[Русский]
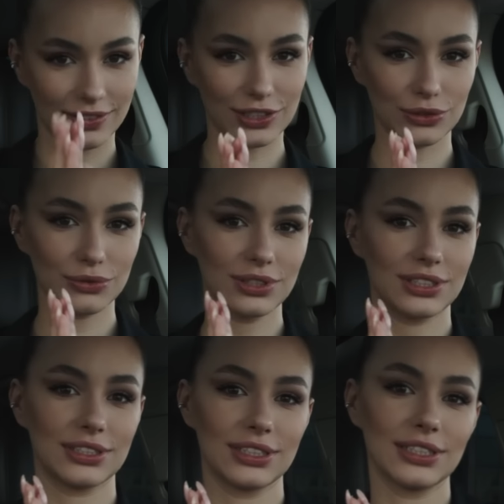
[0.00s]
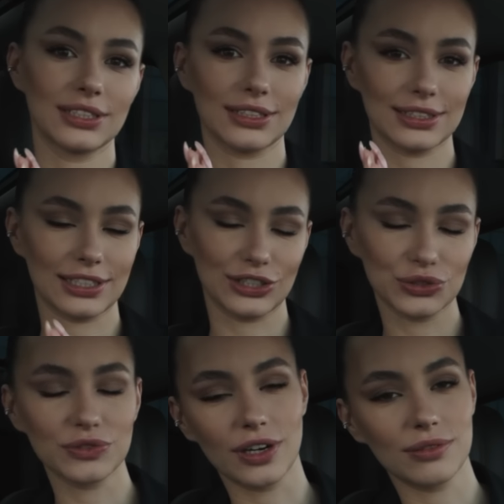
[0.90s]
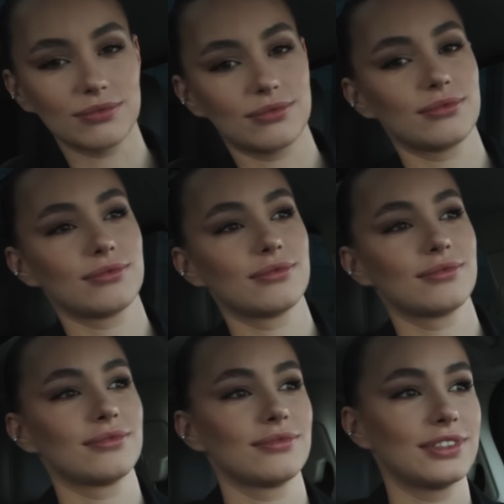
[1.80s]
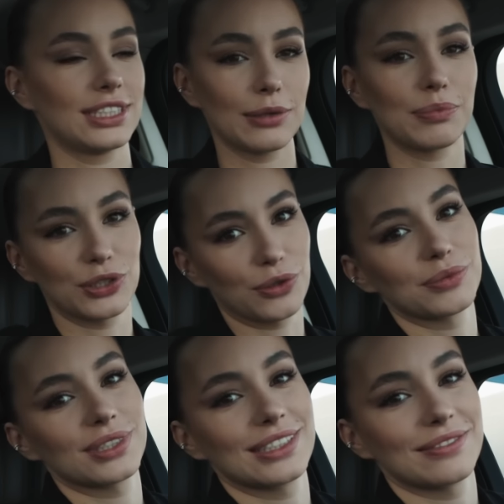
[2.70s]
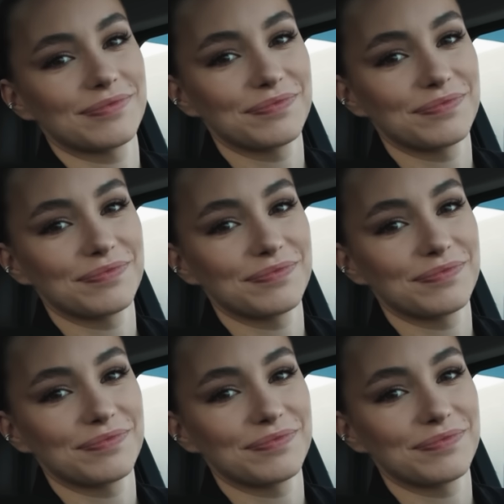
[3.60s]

вернусь и расскажу вам все подробности.